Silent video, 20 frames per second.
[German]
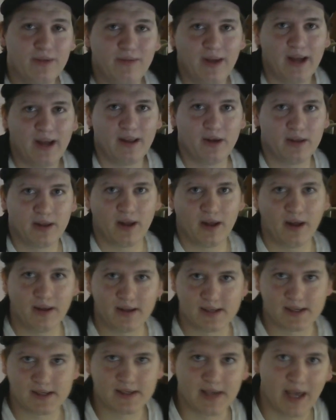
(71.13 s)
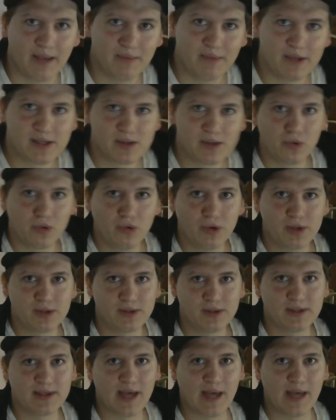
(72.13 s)
Liegt vielleicht auch daran, dass das Game nicht so gut
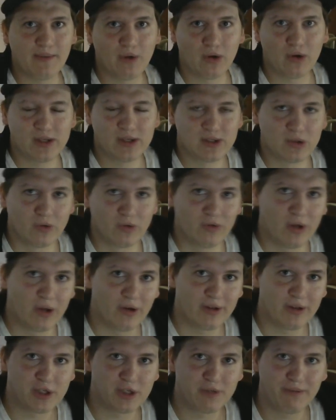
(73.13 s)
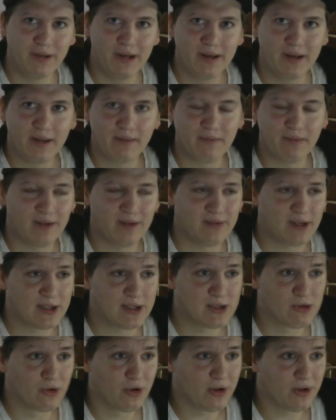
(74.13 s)
ist und das Game auch nicht so viele Leute spielen. Ich meine, wenn
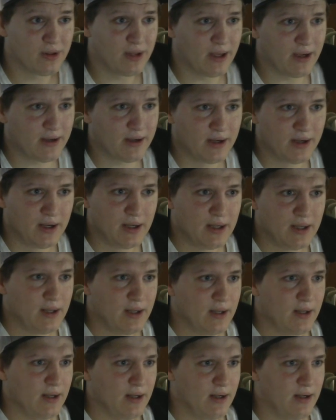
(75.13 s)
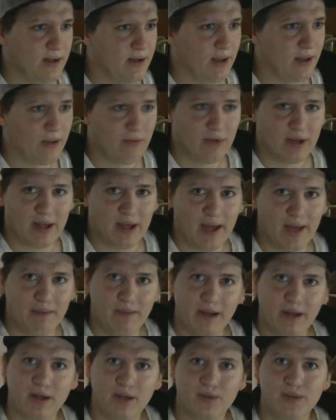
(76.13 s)
ich zurückdenke, äh,
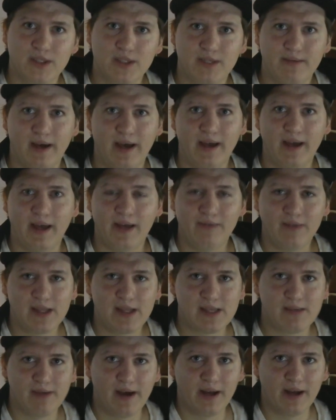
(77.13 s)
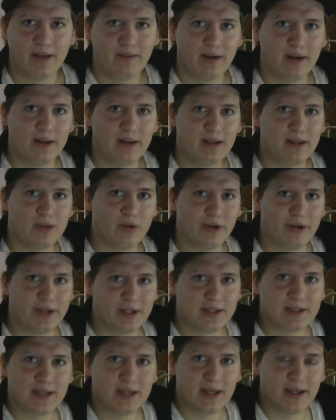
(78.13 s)
MW3, Black Ops 2, MW2, da war die
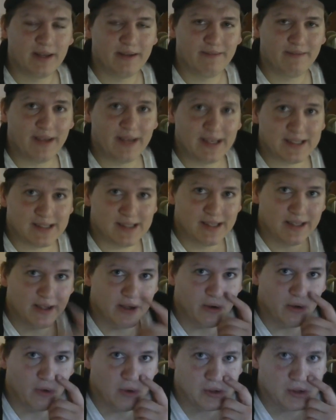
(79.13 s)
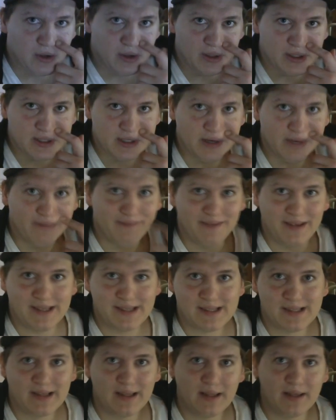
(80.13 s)
deutsche Szene wesentlich größer und es gab
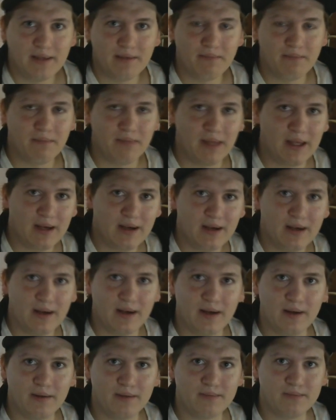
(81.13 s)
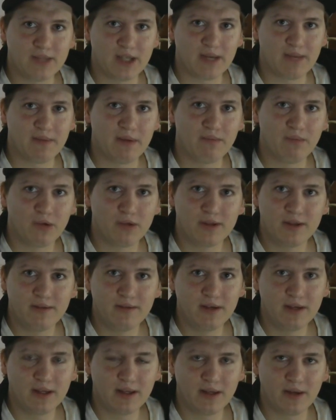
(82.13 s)
wesentlich mehr, ähm, sag ich mal,
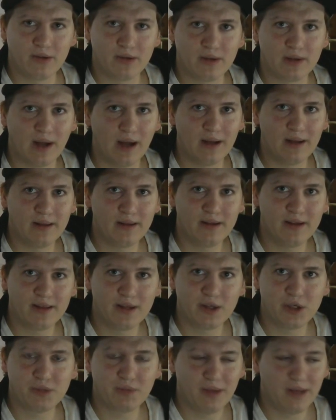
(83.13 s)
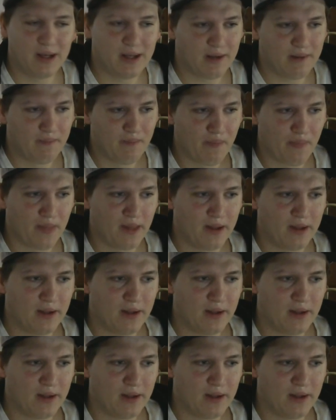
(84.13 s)
motivierte und talentierte Spieler.